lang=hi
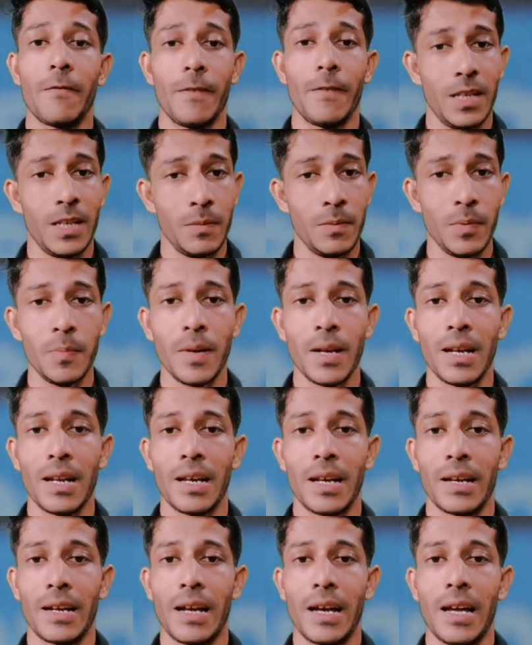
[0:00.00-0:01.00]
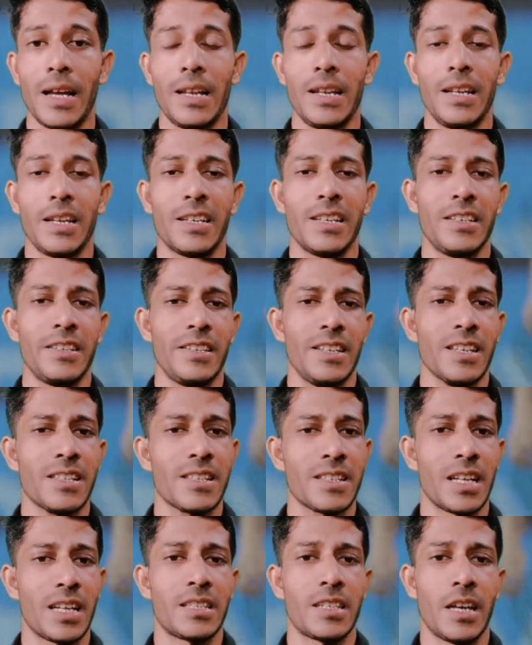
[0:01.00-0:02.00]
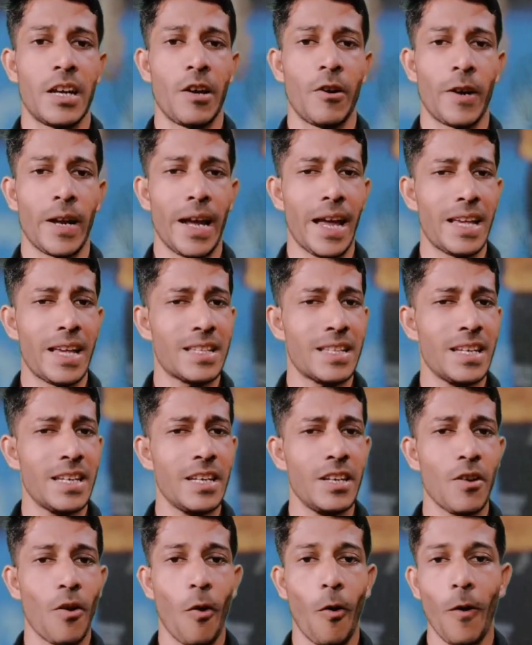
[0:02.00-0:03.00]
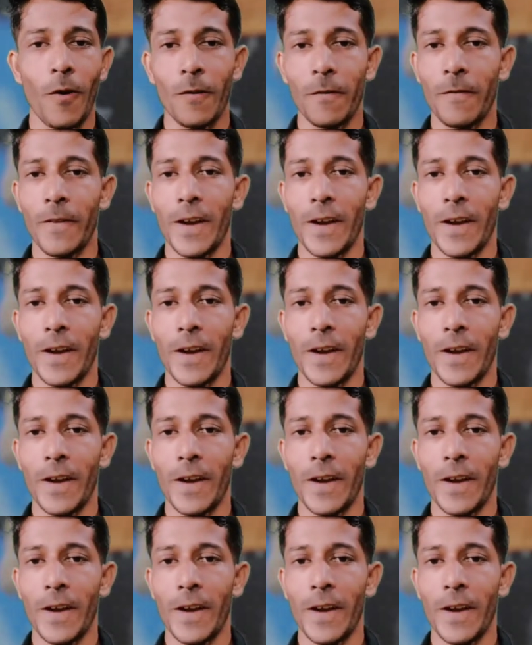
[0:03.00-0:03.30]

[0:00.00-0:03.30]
अनबिलीवेबल लग रहा है लेकिन ये सच है और ऐसे ही और